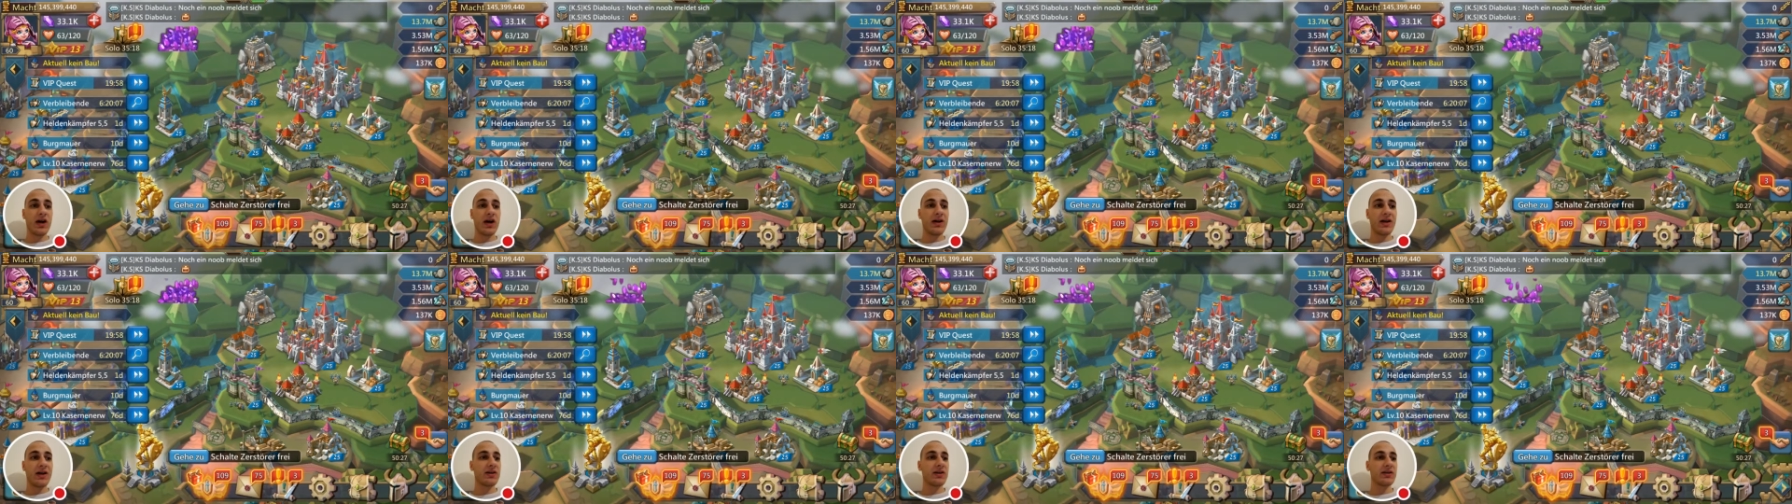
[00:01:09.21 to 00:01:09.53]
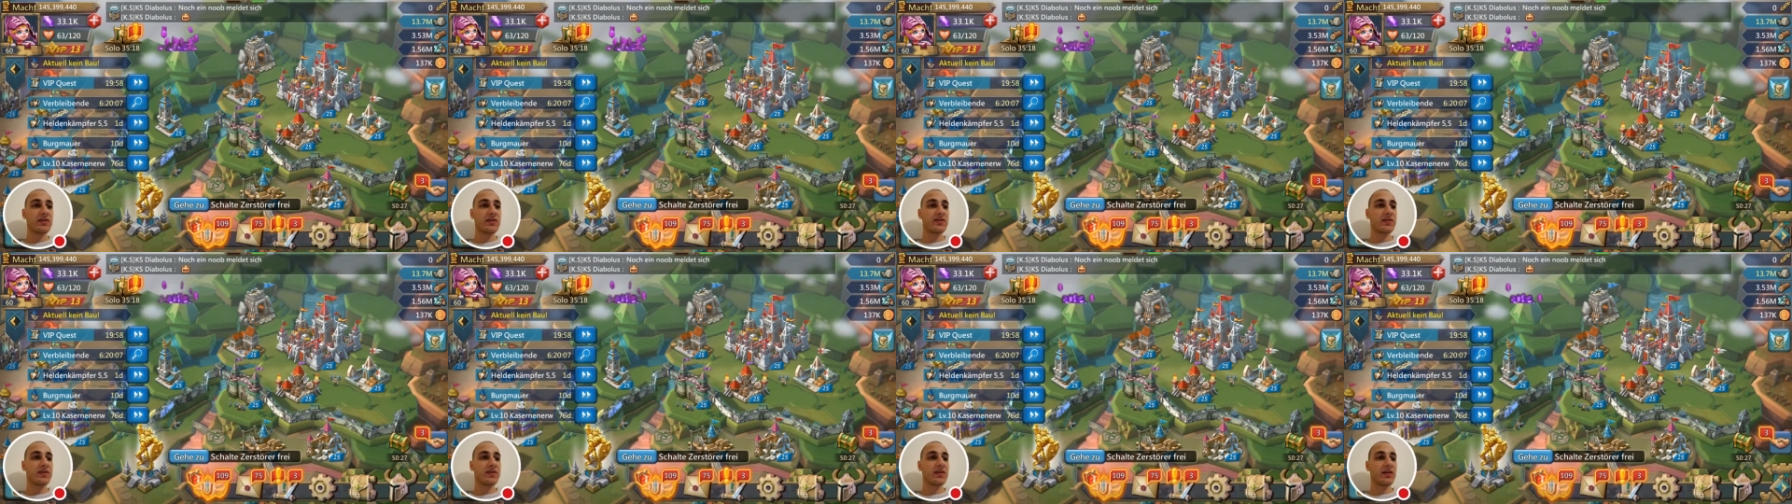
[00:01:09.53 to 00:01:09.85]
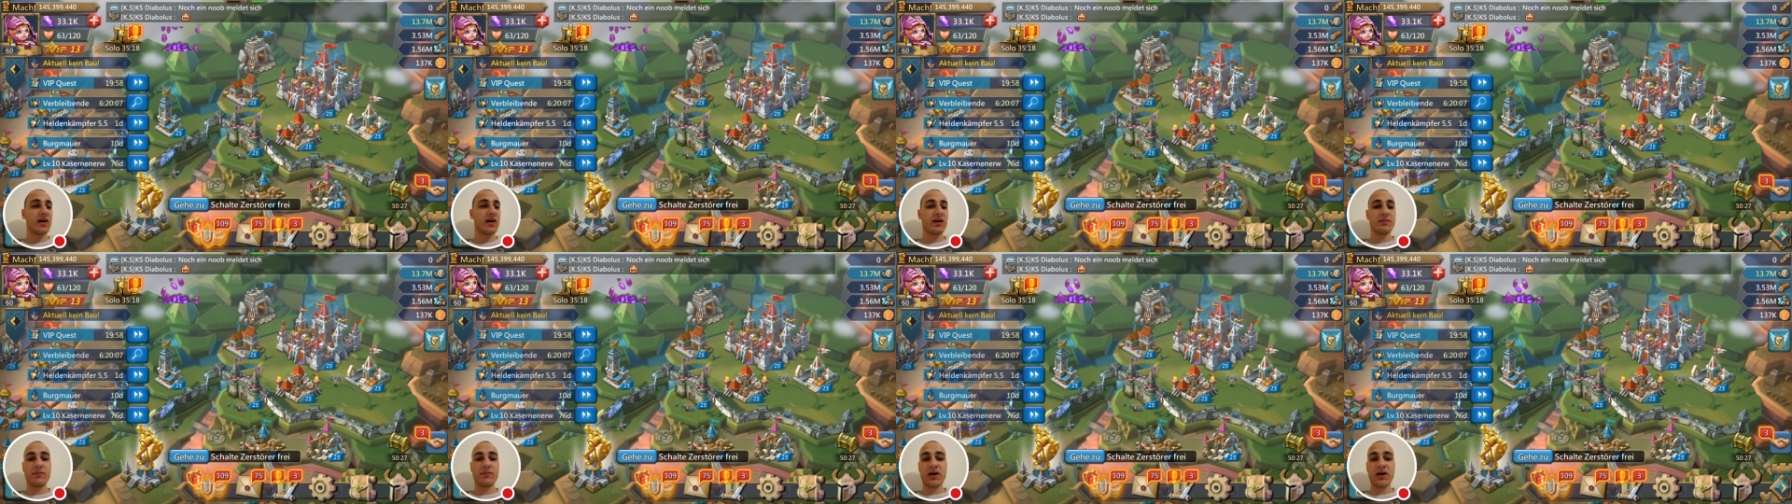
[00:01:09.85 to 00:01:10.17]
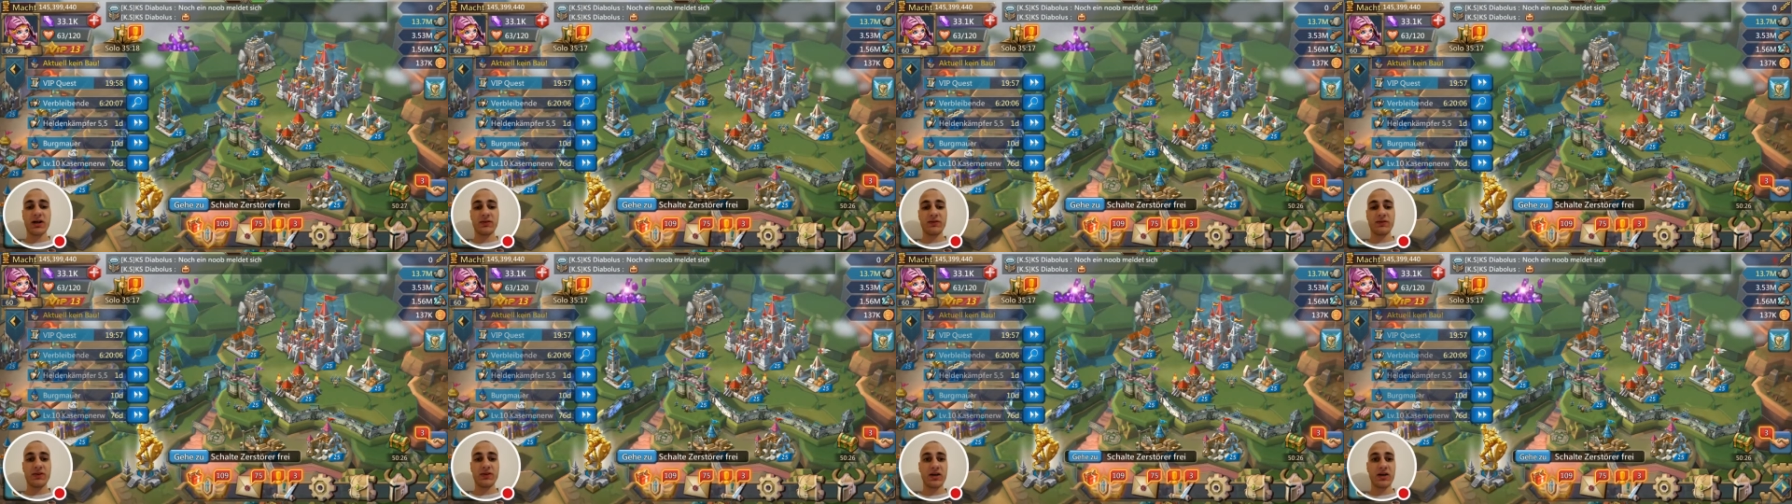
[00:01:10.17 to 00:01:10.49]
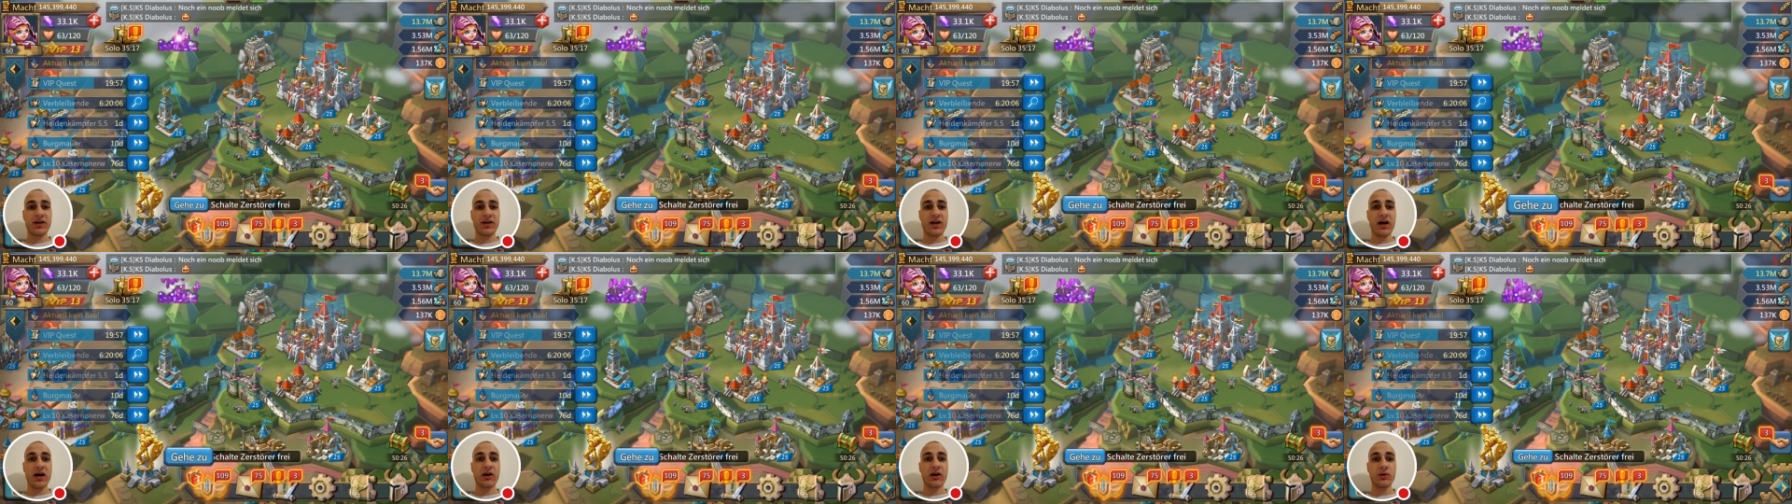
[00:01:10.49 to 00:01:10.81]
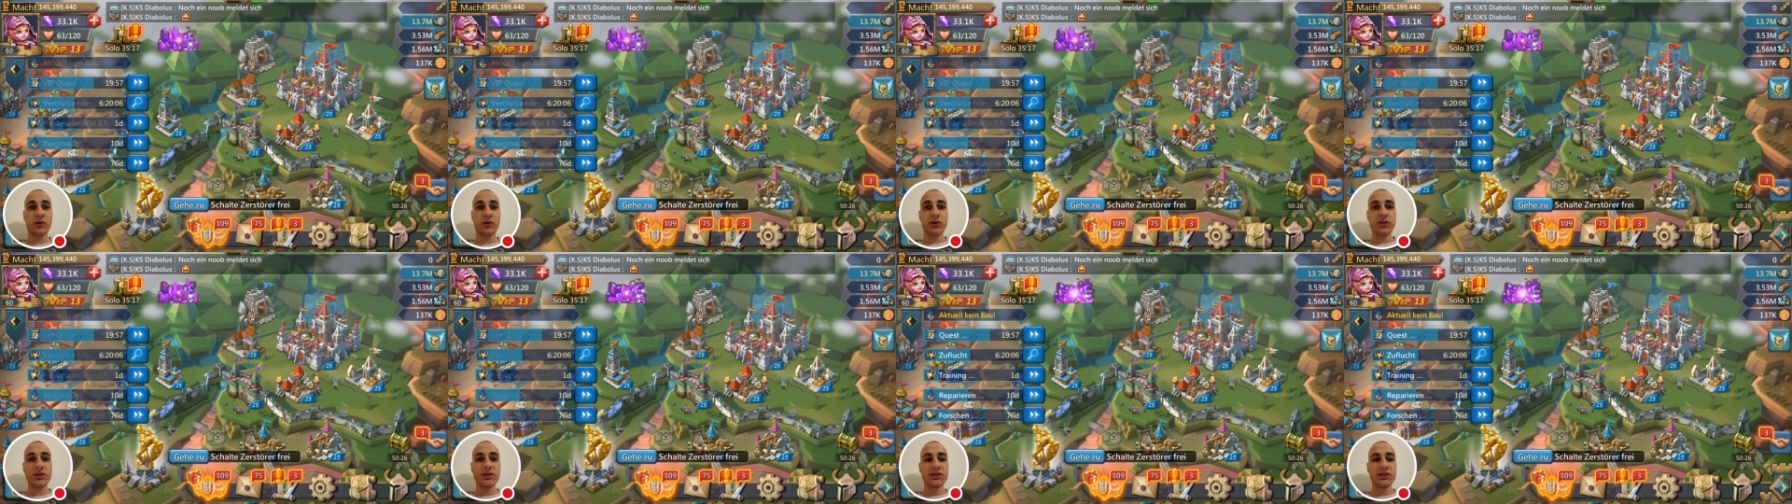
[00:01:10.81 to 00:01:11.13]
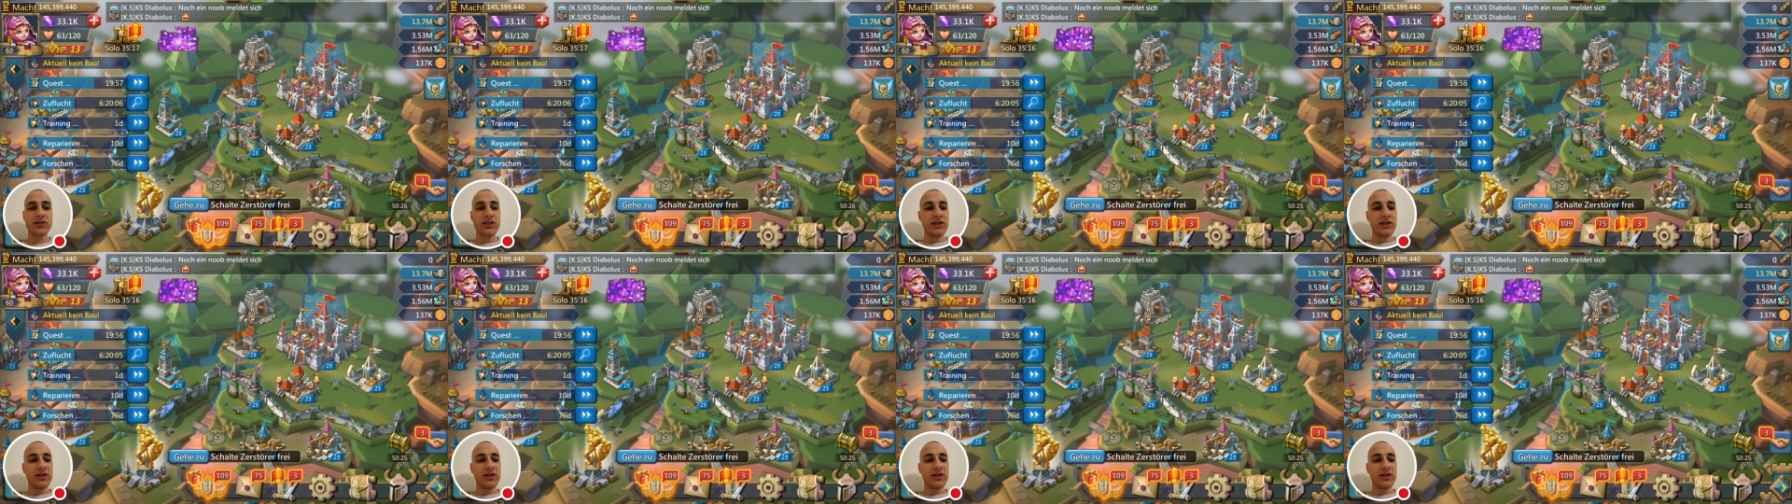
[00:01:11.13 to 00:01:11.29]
einiges an Macht wieder nachholen.